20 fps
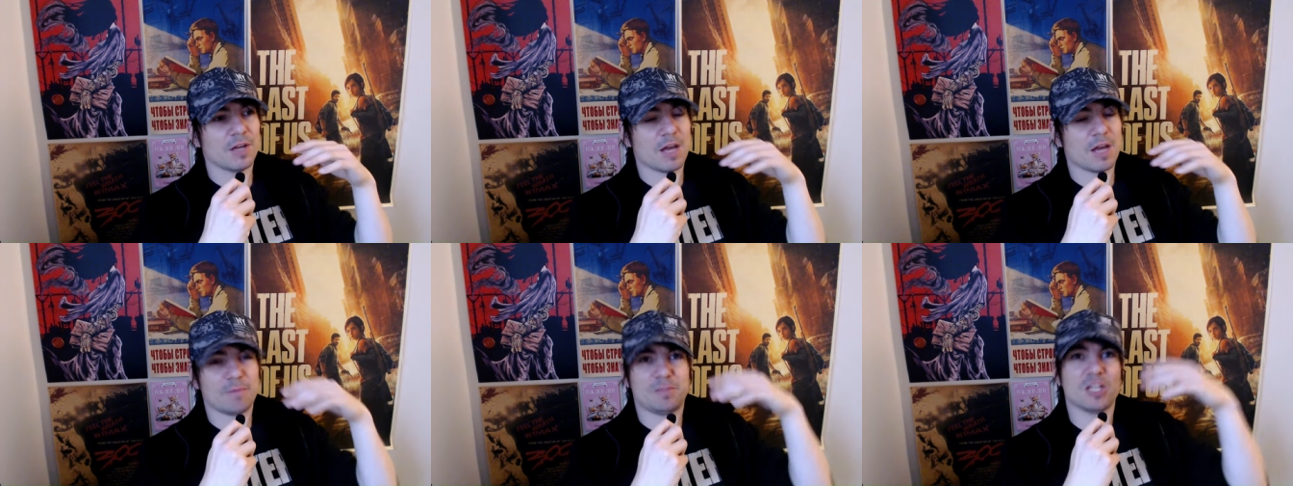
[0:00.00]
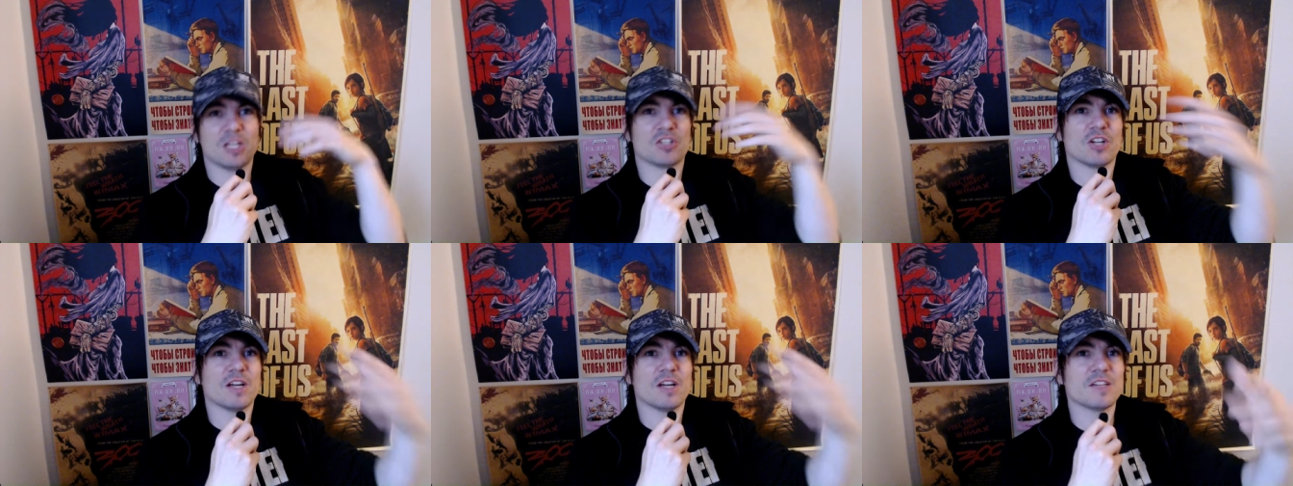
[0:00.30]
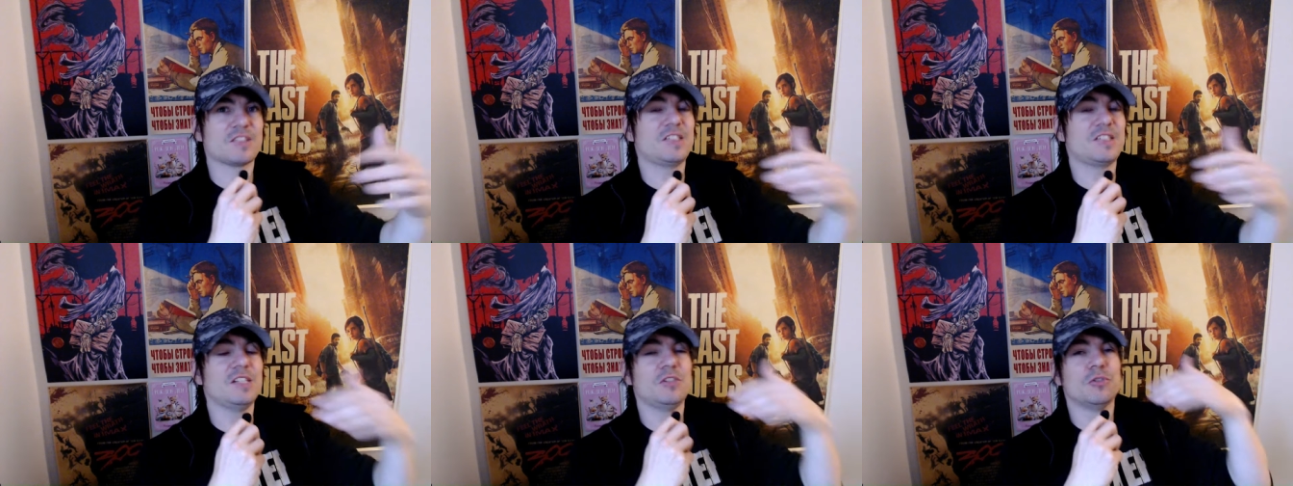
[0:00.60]
un piège
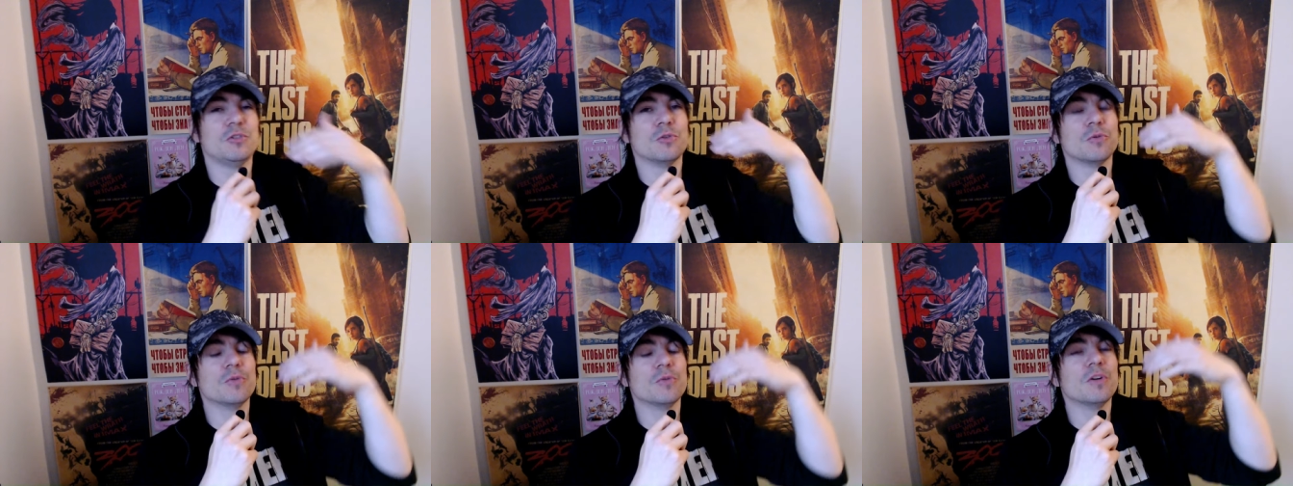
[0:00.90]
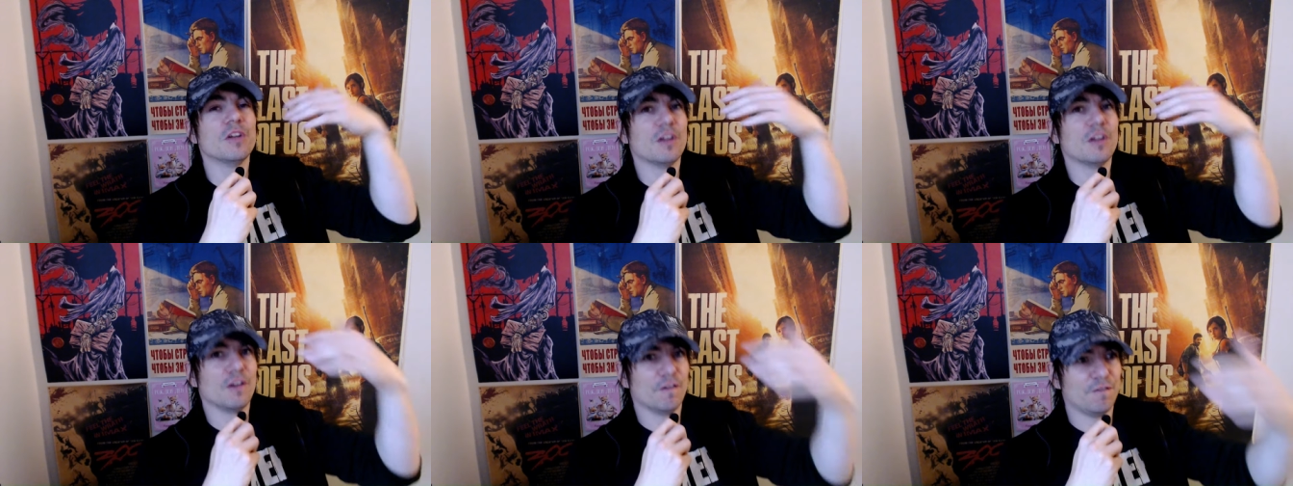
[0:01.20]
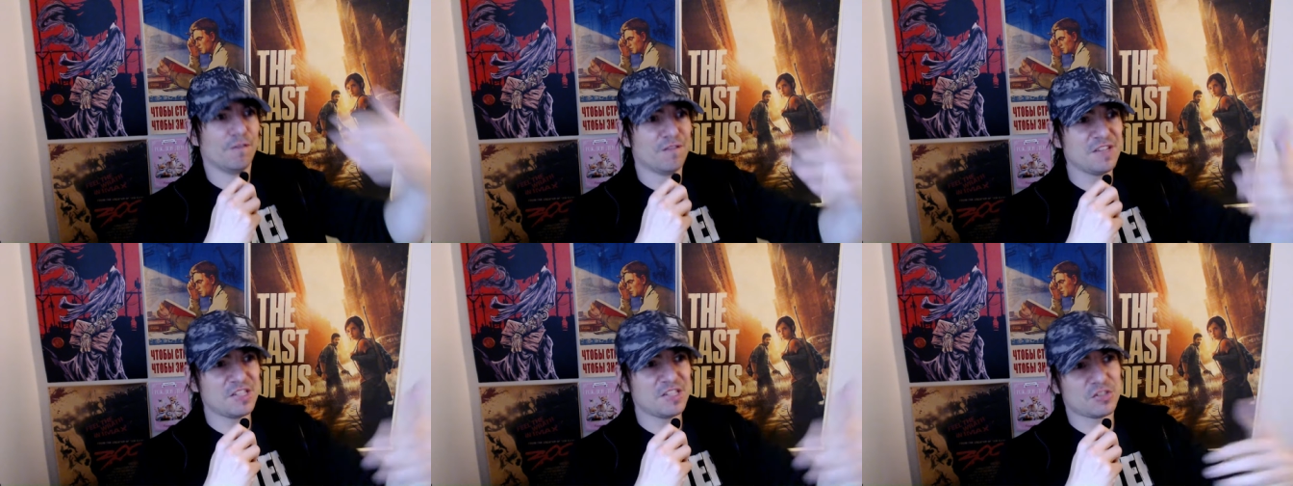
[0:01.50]
insidieux,
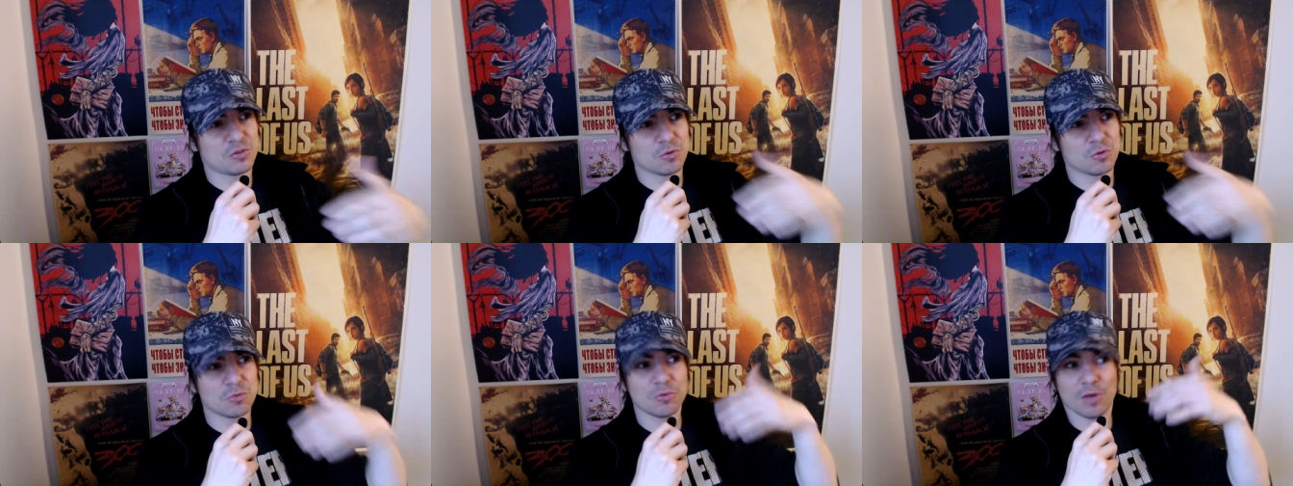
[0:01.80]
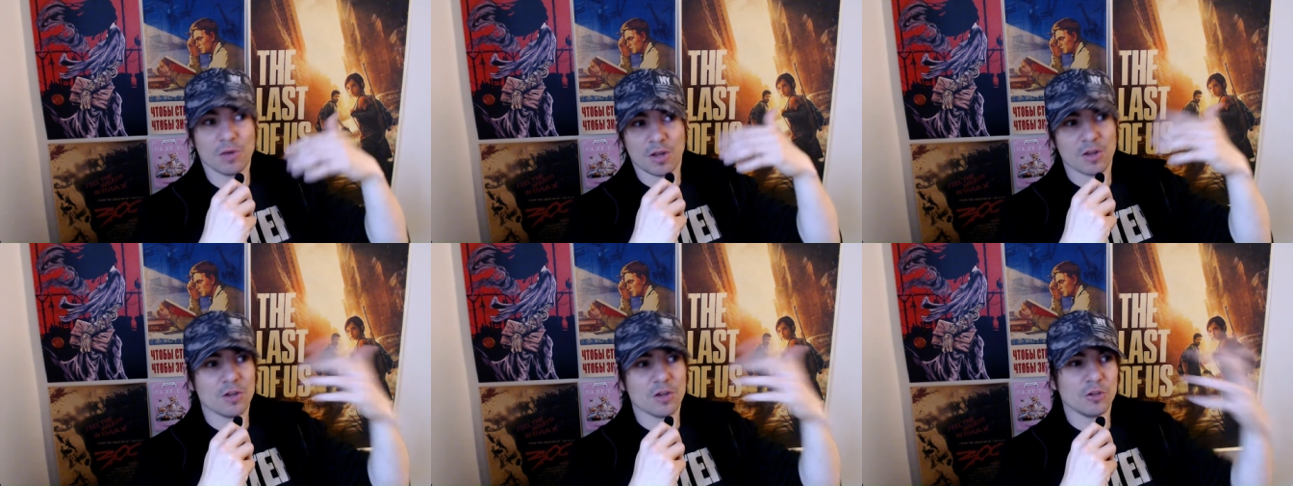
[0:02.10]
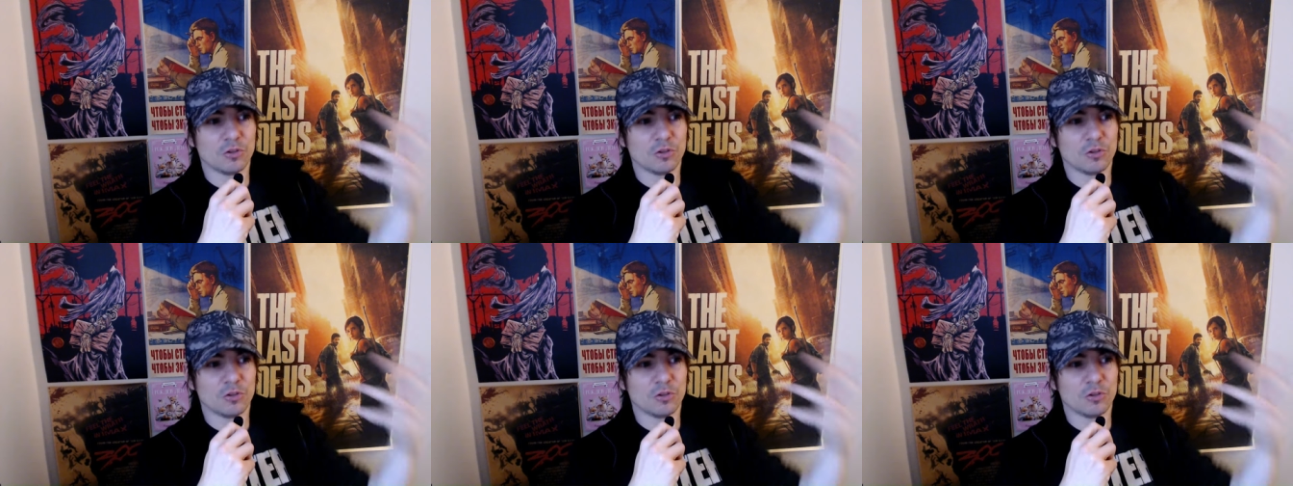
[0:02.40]
vicieux,